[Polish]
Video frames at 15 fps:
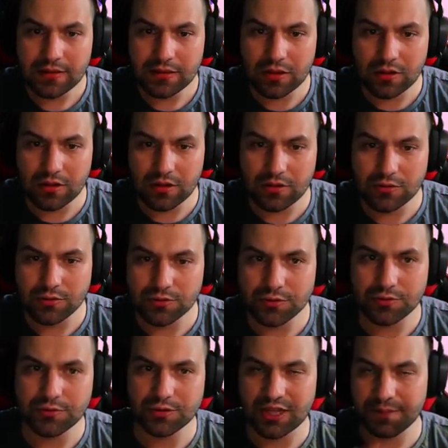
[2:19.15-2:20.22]
to
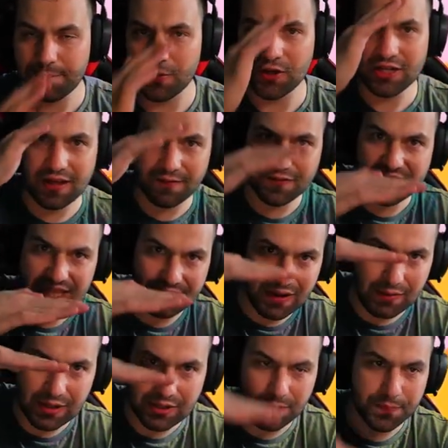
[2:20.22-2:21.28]
już, już, ta pochylnia
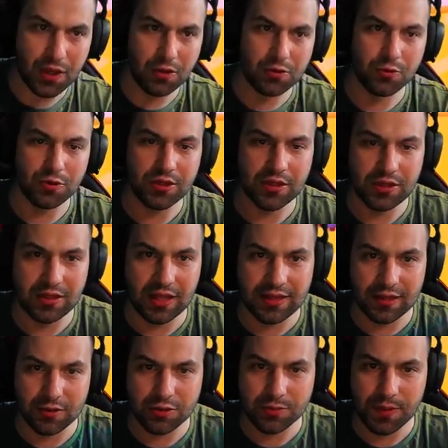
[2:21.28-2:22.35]
wstawała do pionu i
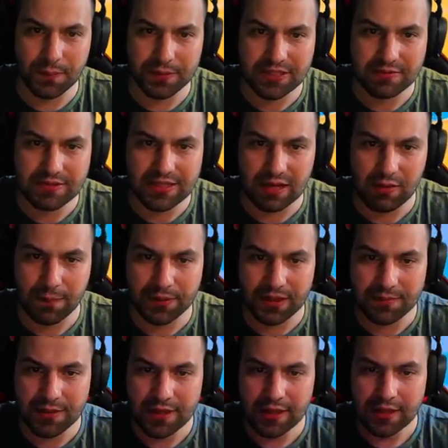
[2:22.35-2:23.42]
dlatego już moja postać stała,
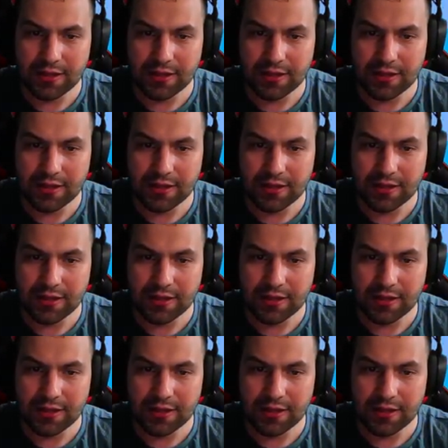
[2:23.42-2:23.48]
potem